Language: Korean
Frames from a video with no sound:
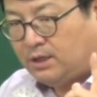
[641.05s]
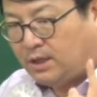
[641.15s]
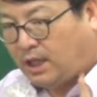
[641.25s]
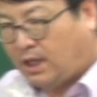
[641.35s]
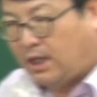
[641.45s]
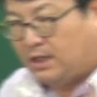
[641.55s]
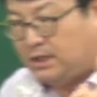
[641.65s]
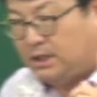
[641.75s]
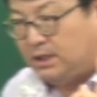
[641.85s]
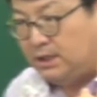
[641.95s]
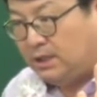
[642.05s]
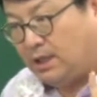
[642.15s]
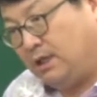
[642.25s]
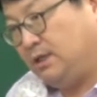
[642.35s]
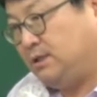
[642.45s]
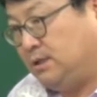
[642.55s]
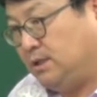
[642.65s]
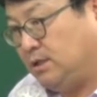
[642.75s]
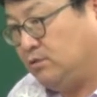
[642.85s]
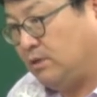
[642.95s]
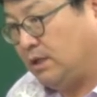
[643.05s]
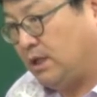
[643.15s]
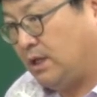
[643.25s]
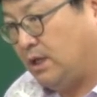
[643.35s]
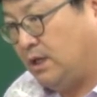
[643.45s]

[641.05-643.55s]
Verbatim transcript: 대리 행위 시를 기준 한다.